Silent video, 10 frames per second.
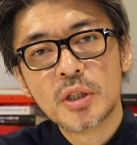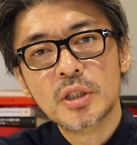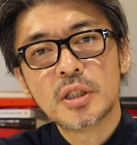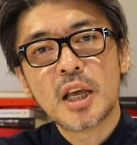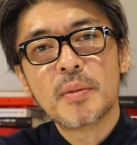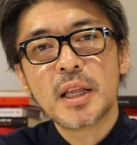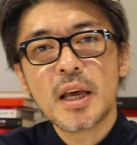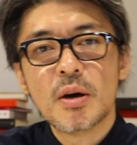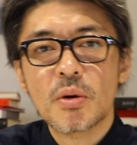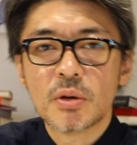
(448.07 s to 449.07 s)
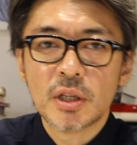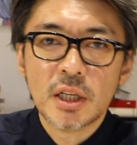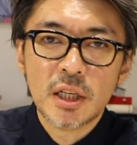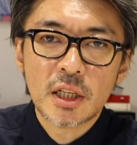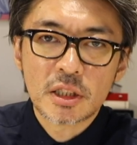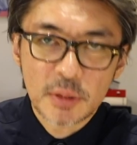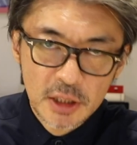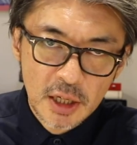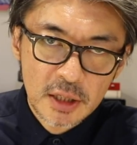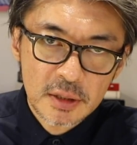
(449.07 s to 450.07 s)
というテーマでお送りいたしまし
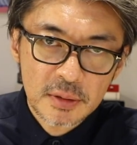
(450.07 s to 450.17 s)
た。